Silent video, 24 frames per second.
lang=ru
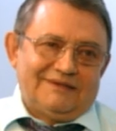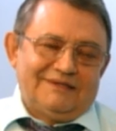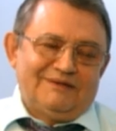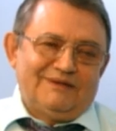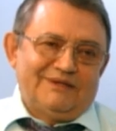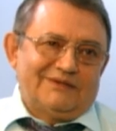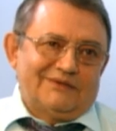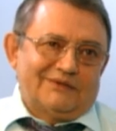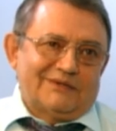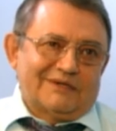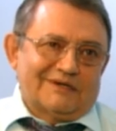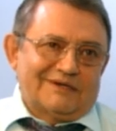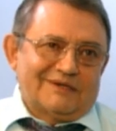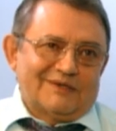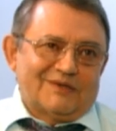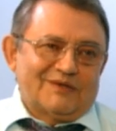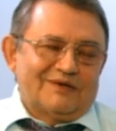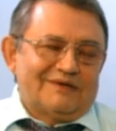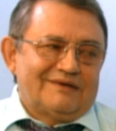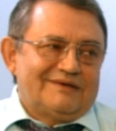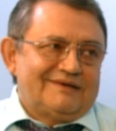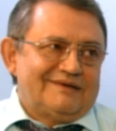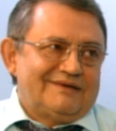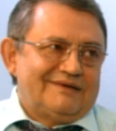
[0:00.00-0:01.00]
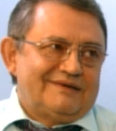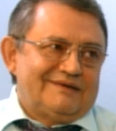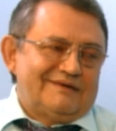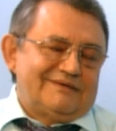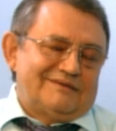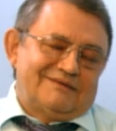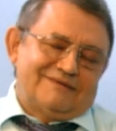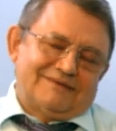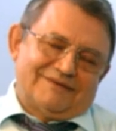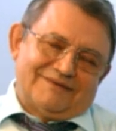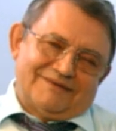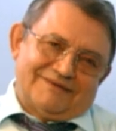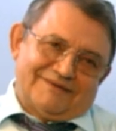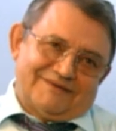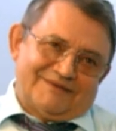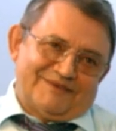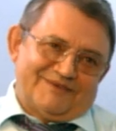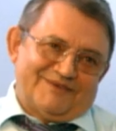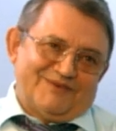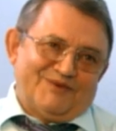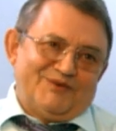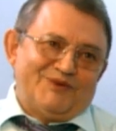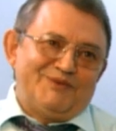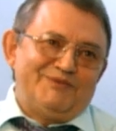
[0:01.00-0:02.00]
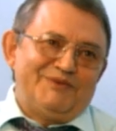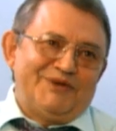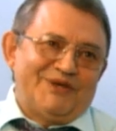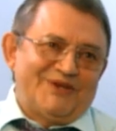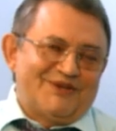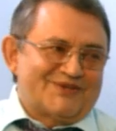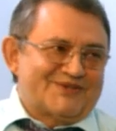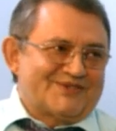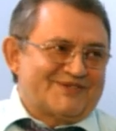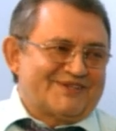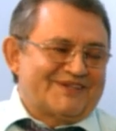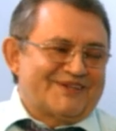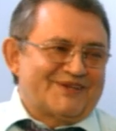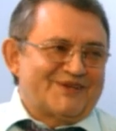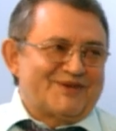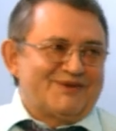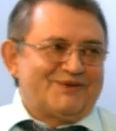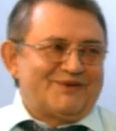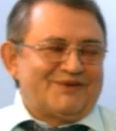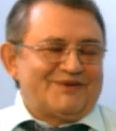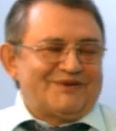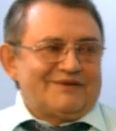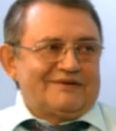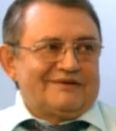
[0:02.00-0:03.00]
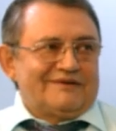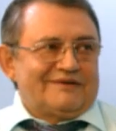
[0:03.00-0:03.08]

Давайте на 9%. Так, это уменьшится на 9%